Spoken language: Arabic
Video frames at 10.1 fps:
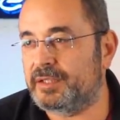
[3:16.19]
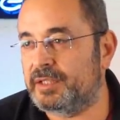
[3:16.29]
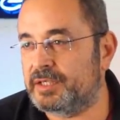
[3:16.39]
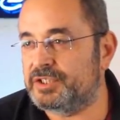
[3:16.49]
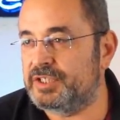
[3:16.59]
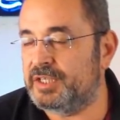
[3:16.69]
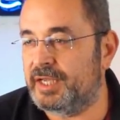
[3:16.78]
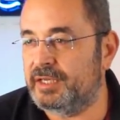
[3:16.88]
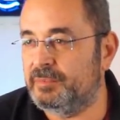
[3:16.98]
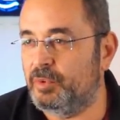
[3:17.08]
أكثر شيء
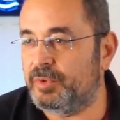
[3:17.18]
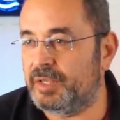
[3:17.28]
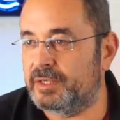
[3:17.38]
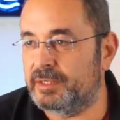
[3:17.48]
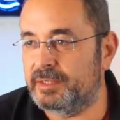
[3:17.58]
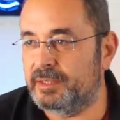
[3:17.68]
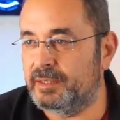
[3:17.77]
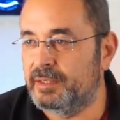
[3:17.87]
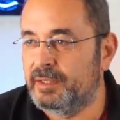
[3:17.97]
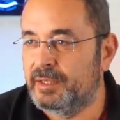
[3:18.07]
يعني ممكن آه،